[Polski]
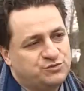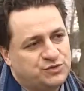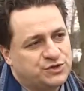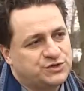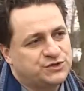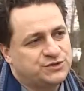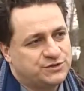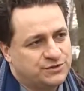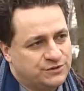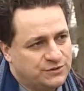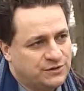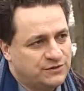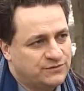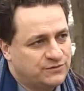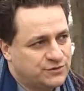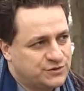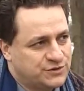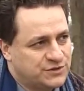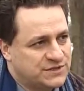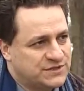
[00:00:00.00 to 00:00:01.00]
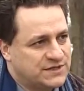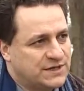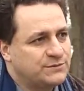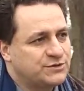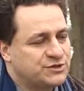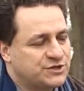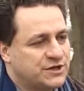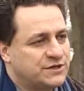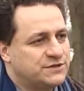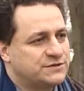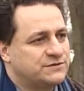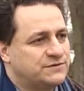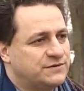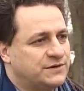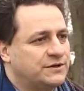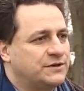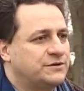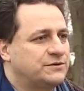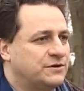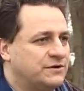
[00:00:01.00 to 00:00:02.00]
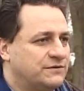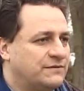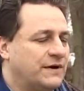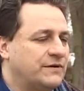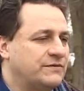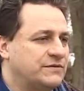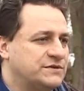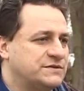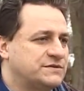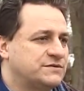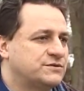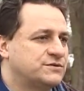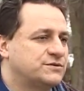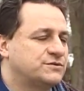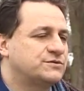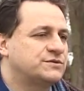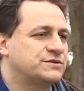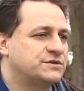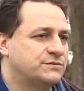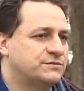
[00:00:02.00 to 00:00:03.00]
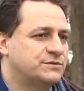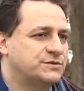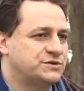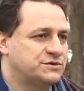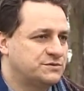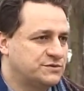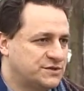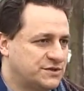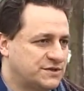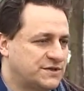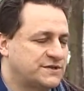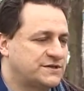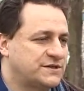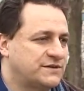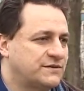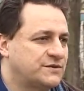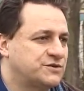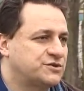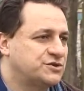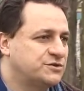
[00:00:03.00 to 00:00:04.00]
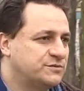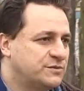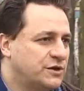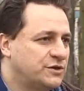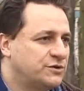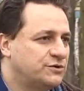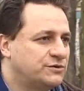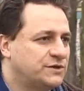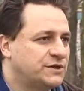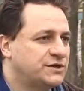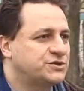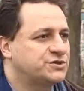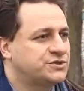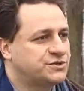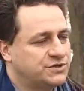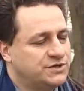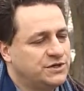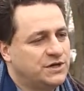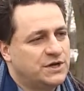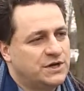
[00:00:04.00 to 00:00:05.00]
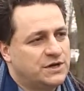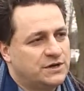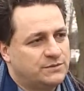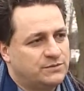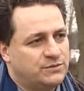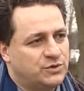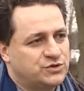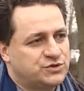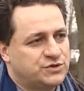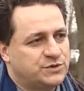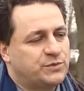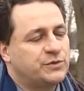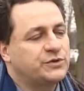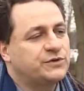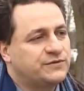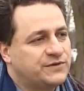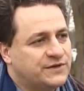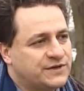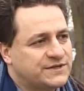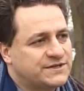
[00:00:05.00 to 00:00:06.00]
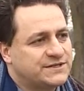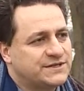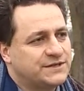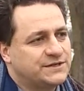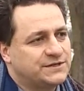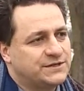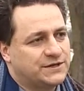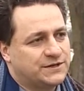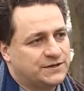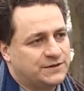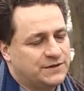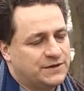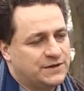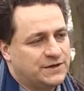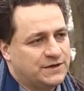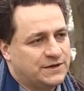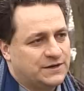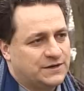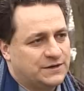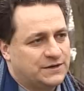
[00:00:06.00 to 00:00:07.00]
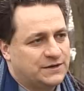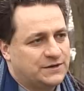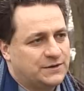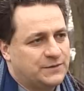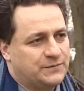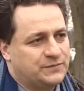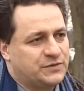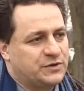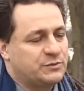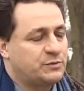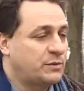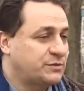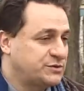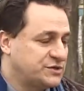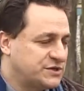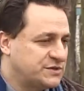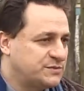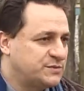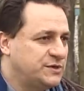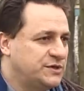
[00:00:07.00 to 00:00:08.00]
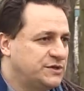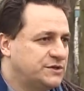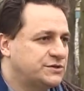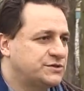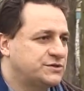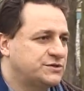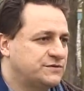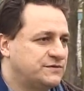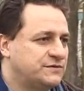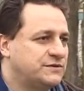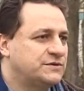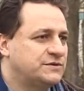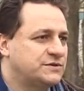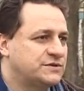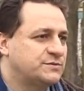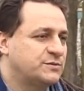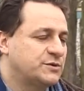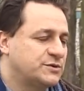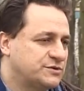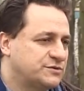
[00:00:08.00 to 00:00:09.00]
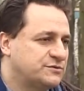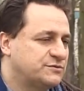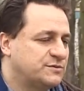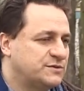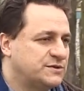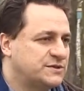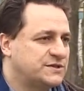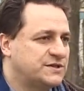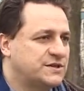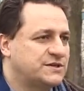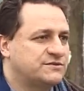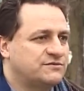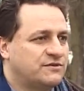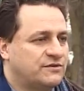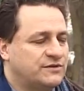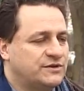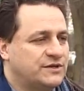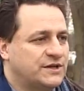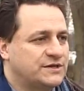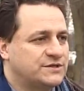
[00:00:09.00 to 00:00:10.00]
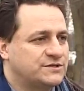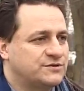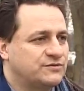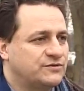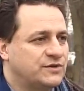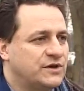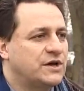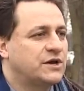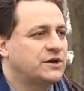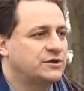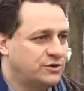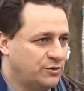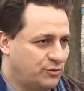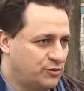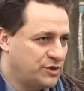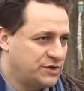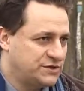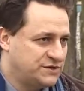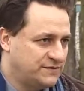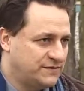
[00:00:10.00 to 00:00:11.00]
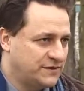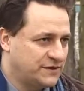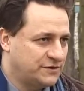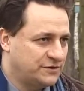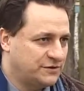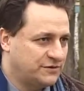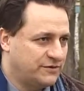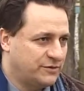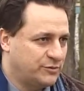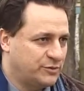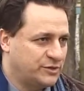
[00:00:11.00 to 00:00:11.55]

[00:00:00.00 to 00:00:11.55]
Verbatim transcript: płacić tylko i wyłącznie za mieszkańców Legionowa, więc w związku z tym będziemy się zastanawiać, czy meldunek, czy może potwierdzenie poprzez PIT, czy w inny sposób Ministerstwa Finansów, kto płaci w Legionowie